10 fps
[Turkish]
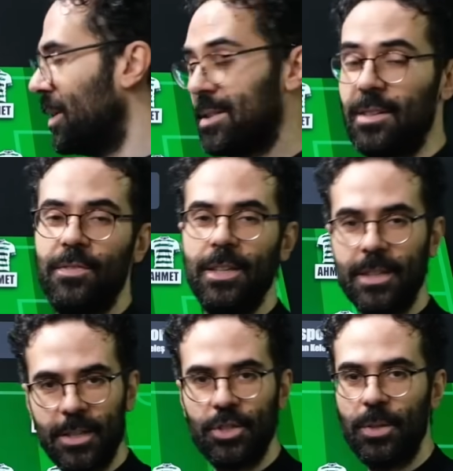biraz kafalar
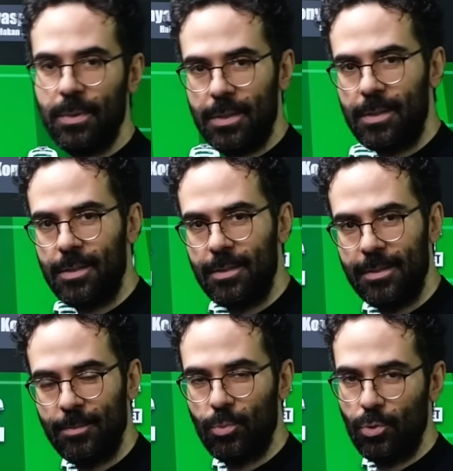karışabilir.
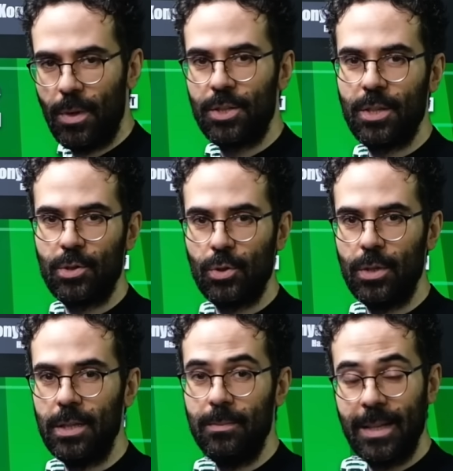Bunu baştan
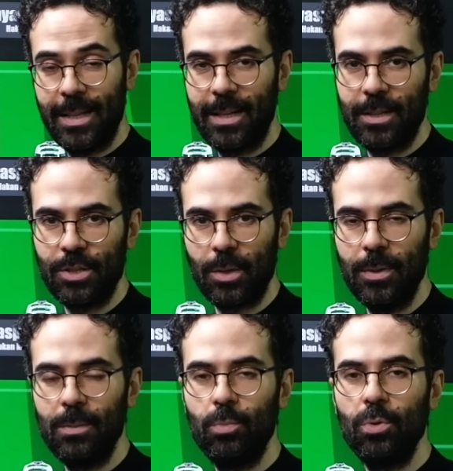söyleyelim. Neden
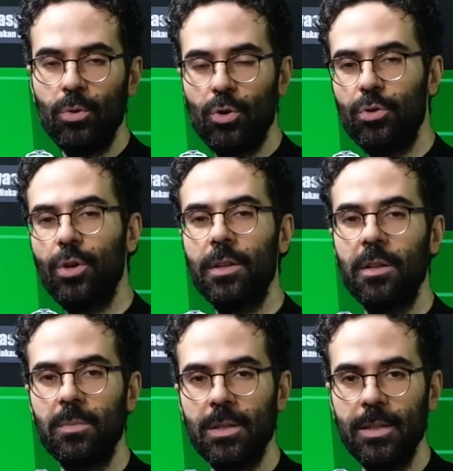karışabilir? Bu kötü
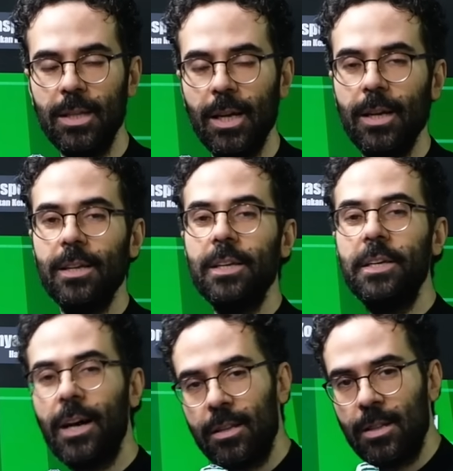anlamda değil,
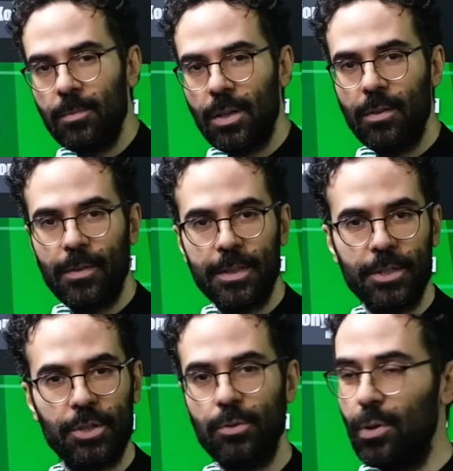iyi anlamda kafa
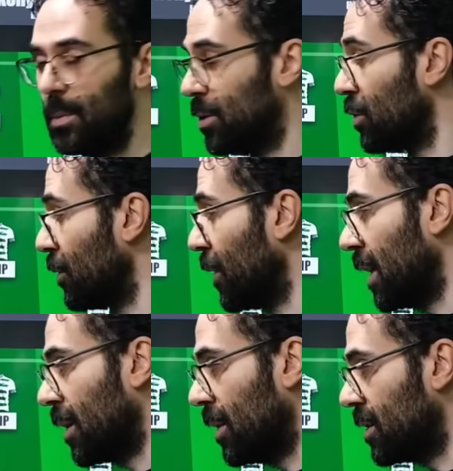karışıklığı olabilir. Çünkü
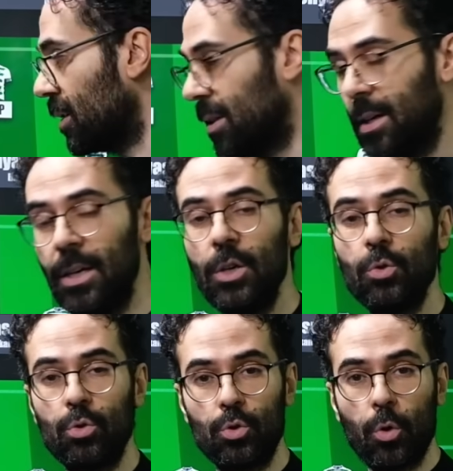Fenerbahçe'de
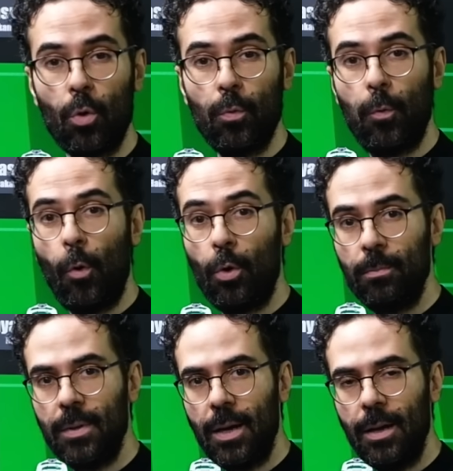çok
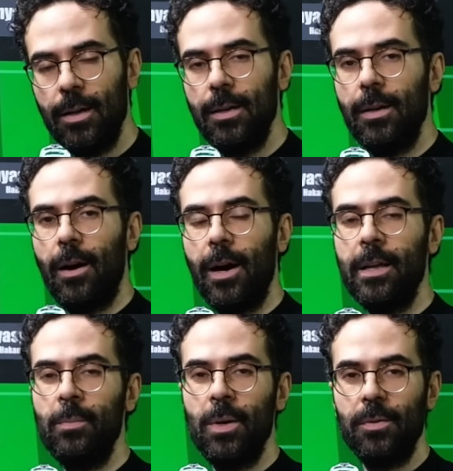formda
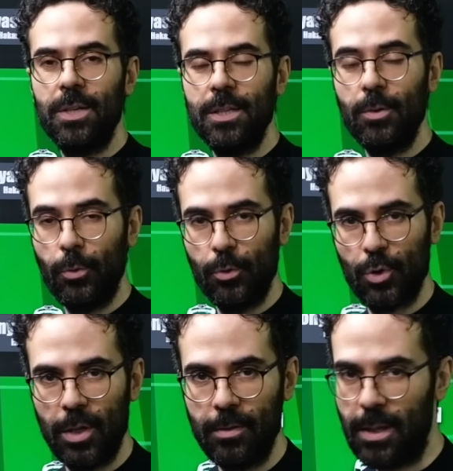aynı mevkinin
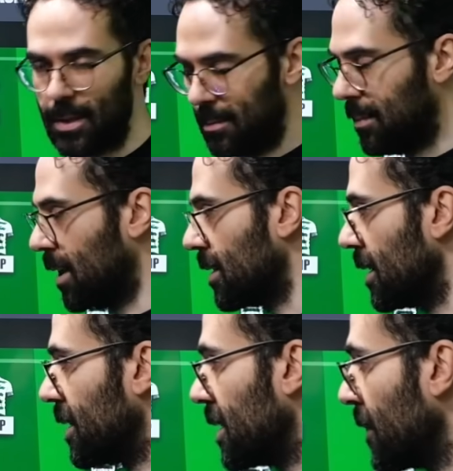oyuncuları var.
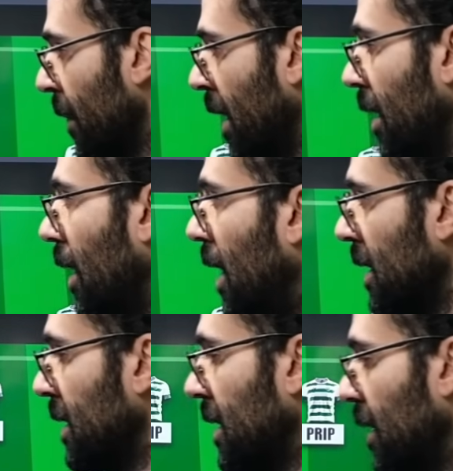Bahsedeceğiz.
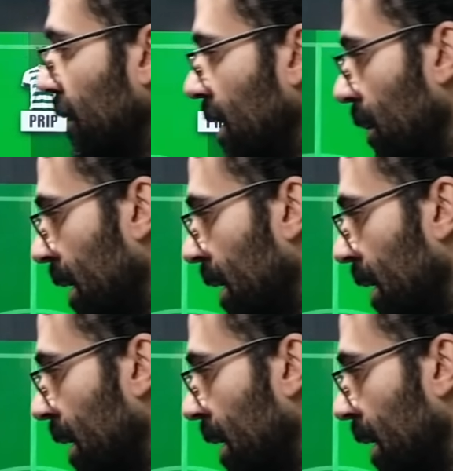Arka taraf yine